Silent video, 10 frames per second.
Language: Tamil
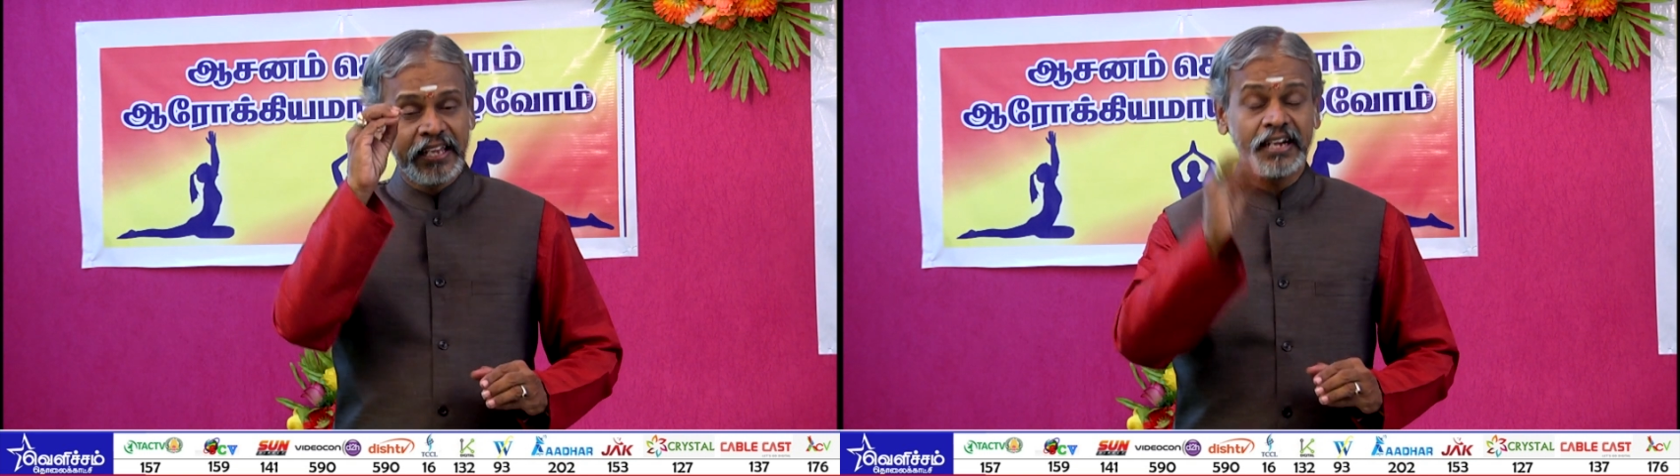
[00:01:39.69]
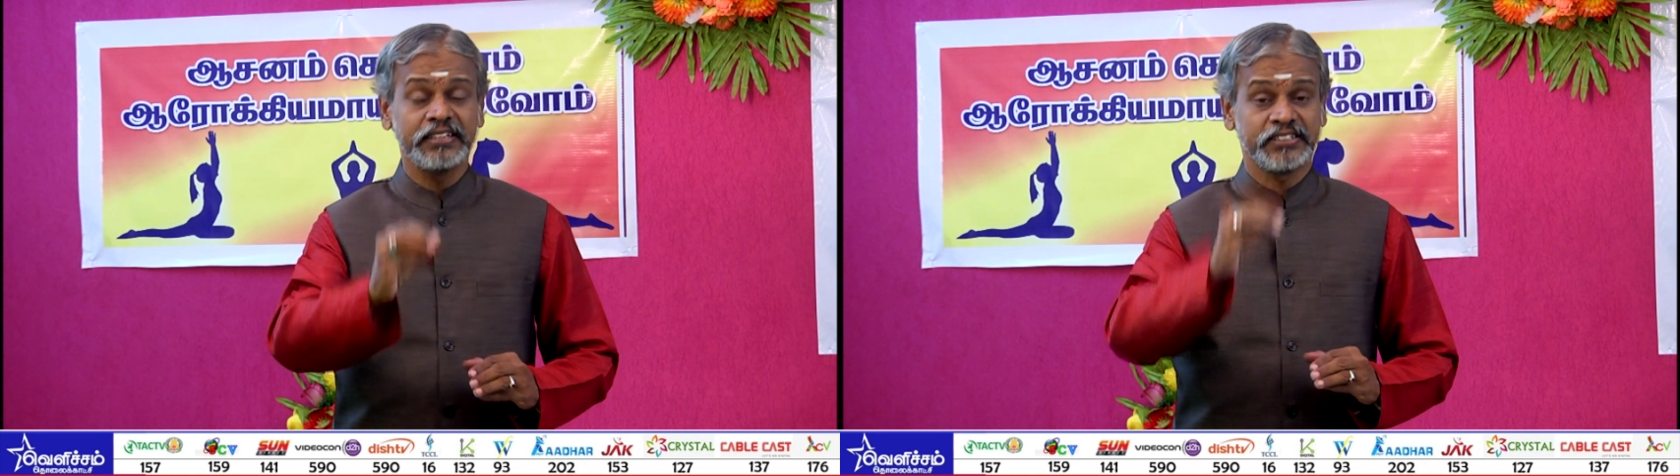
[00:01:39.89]

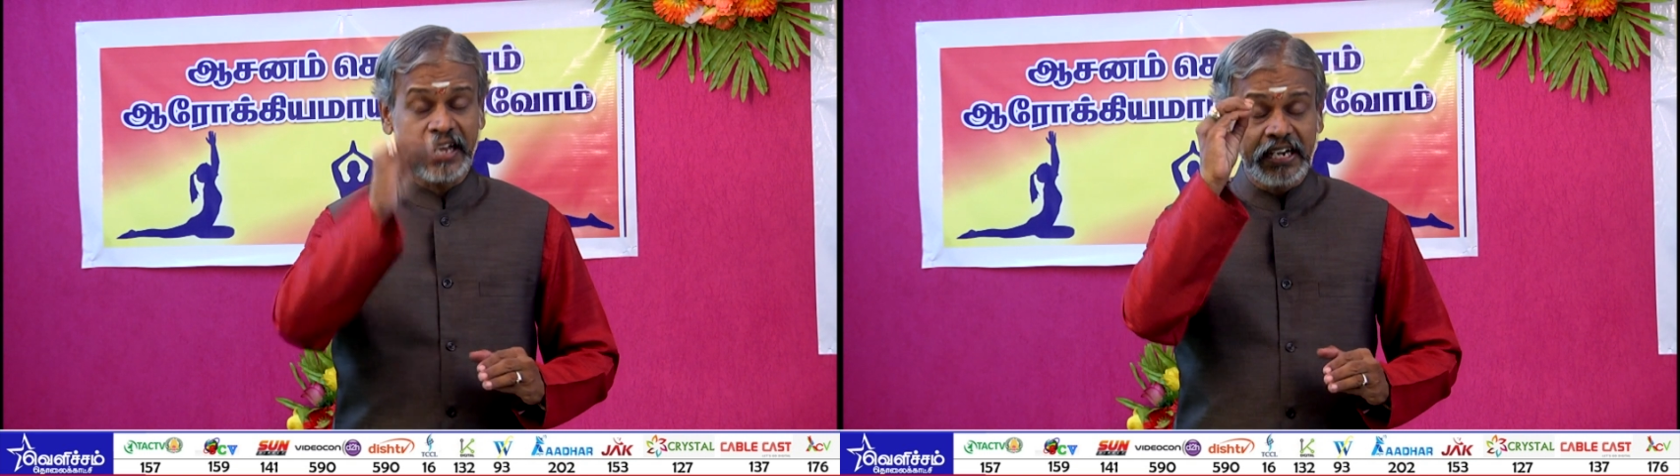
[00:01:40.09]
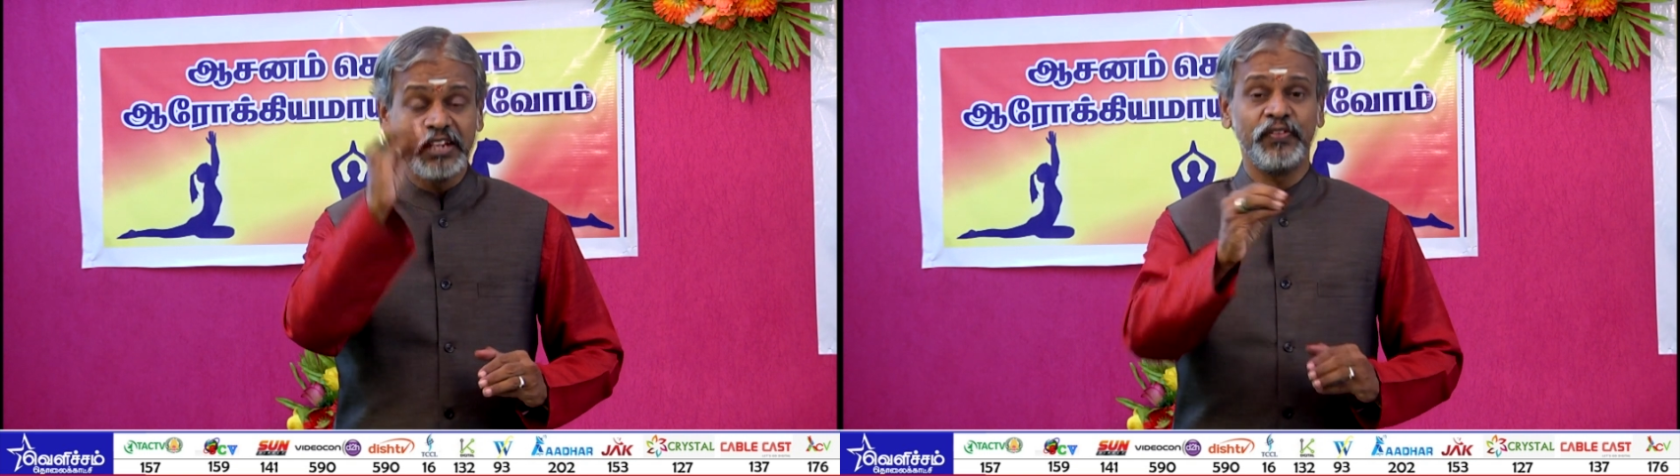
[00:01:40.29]
இயற்
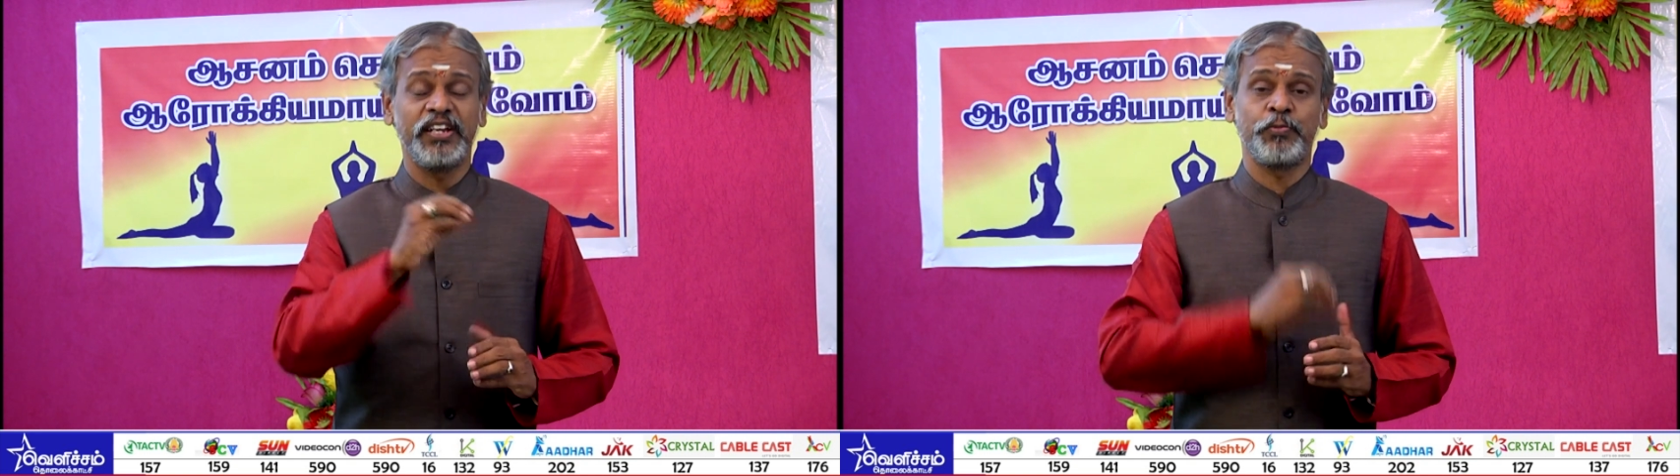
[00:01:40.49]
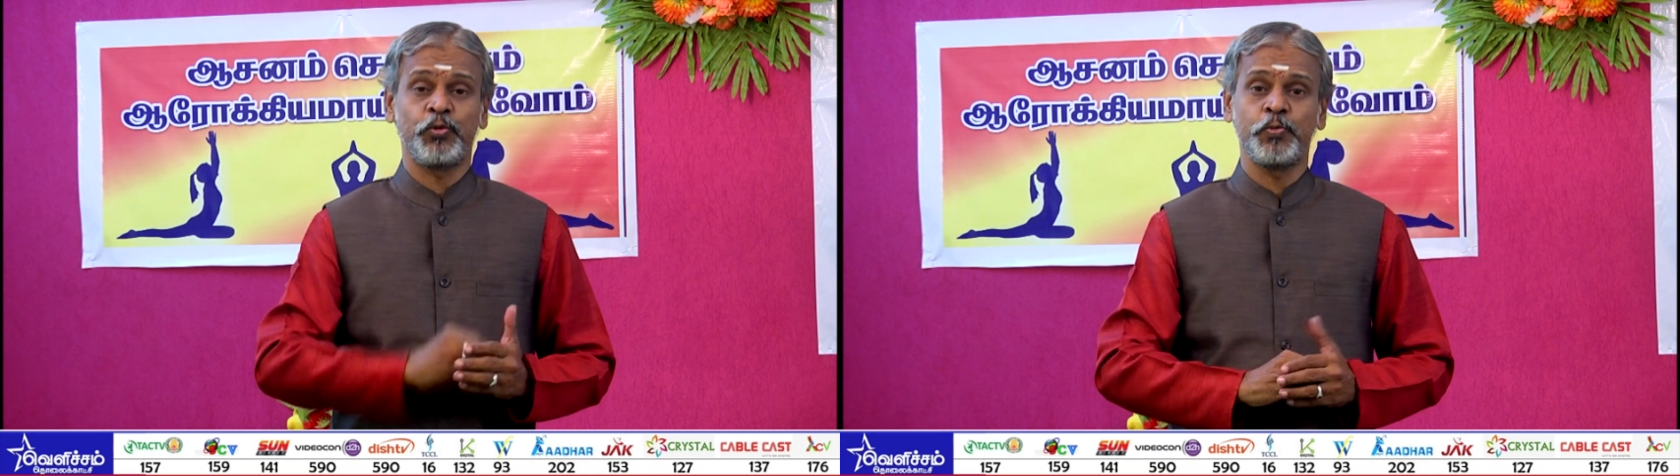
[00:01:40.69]

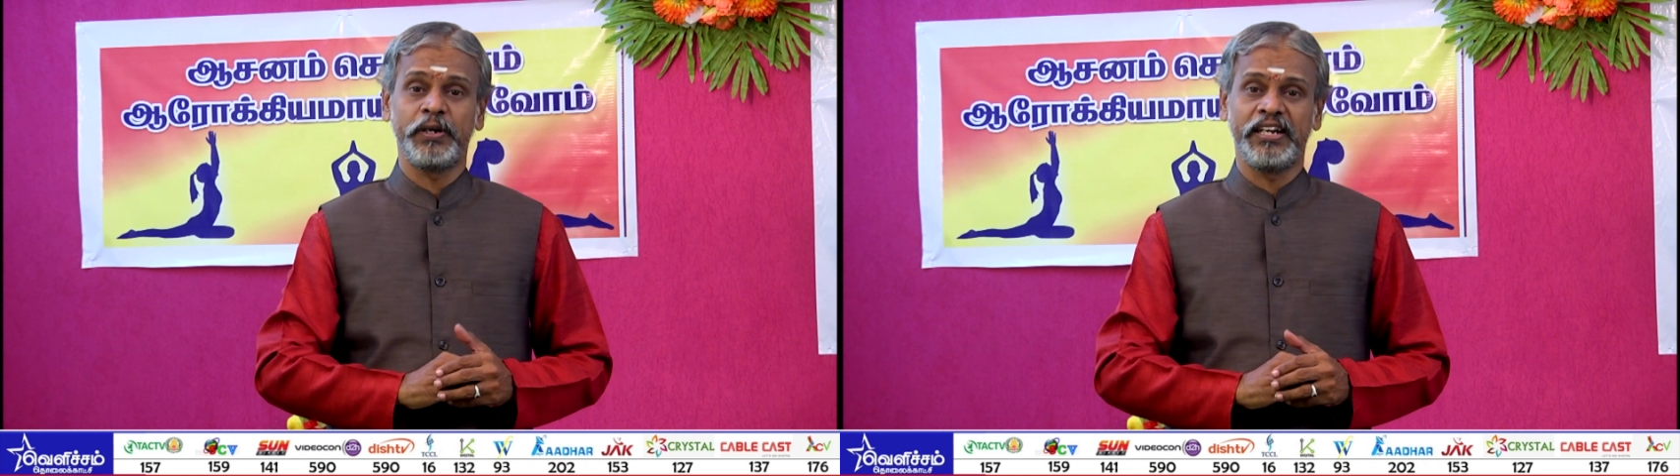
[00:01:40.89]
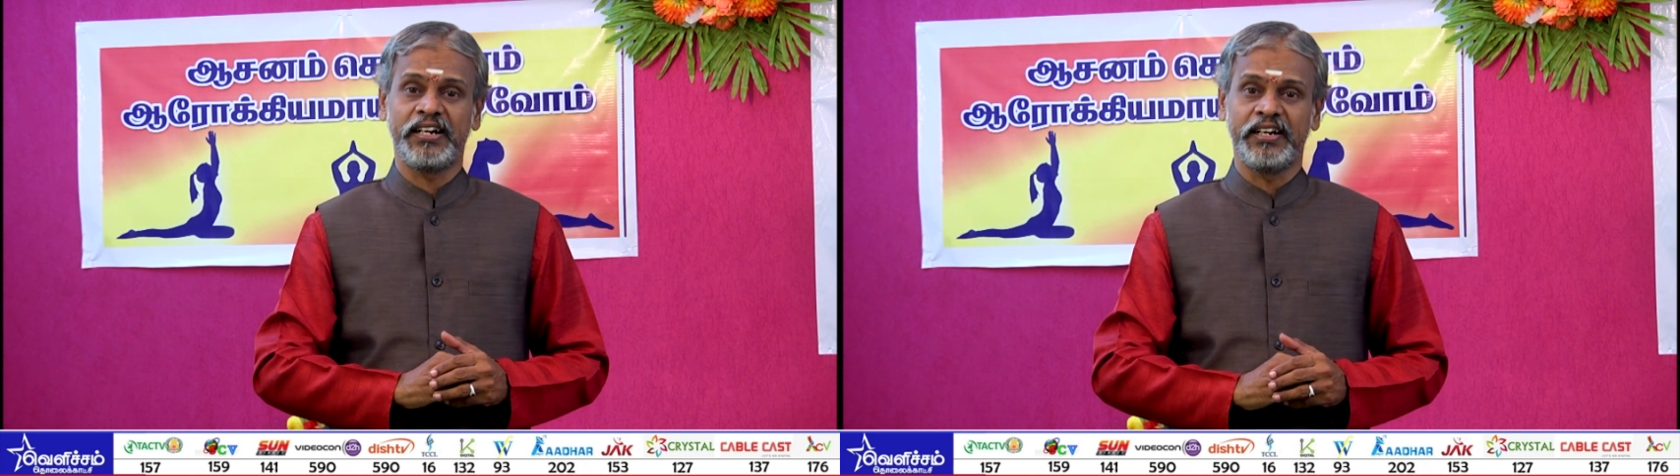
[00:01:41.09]
சயின்டிஃபிக்காக ப்ரூவ்
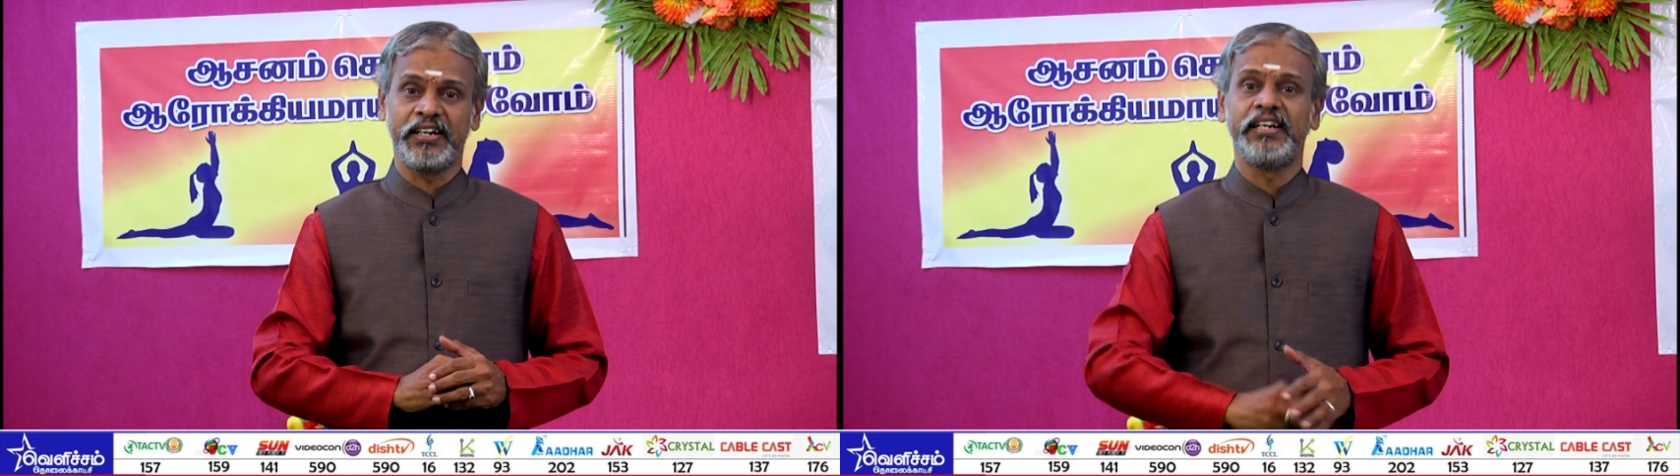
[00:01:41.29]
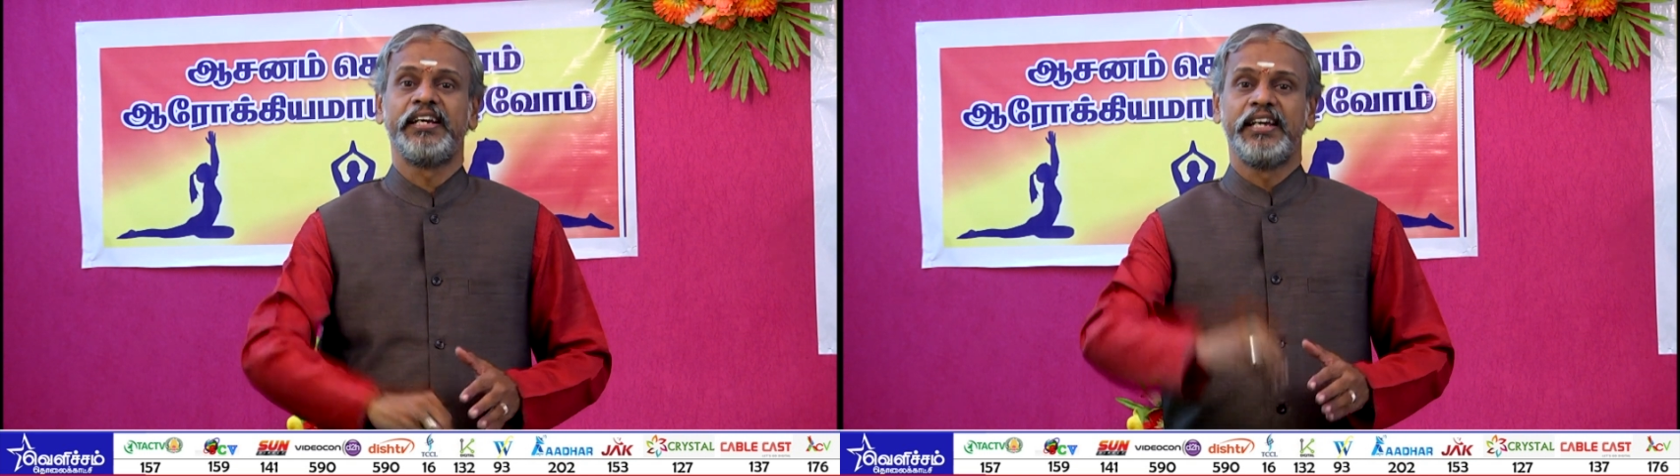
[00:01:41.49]
பண்ணியிருக்காங்க